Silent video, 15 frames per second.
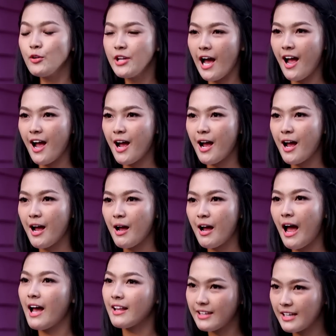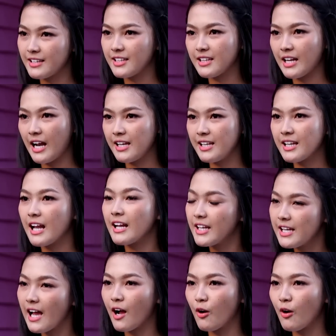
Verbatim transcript: Udah, hati-hati terakhir ada di